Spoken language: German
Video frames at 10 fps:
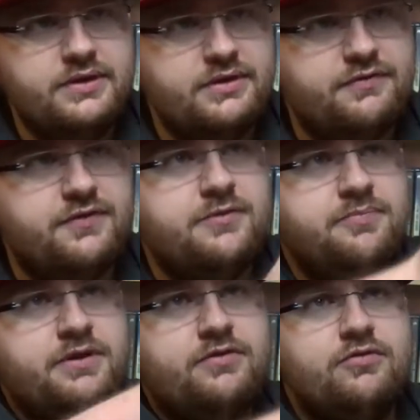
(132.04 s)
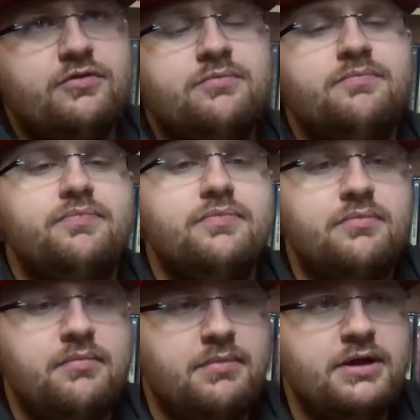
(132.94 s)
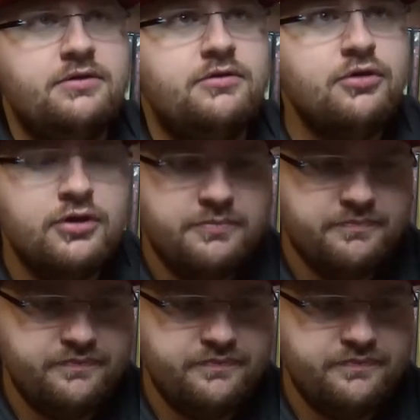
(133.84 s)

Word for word: Gefällt mir. Hat so ein matten Look.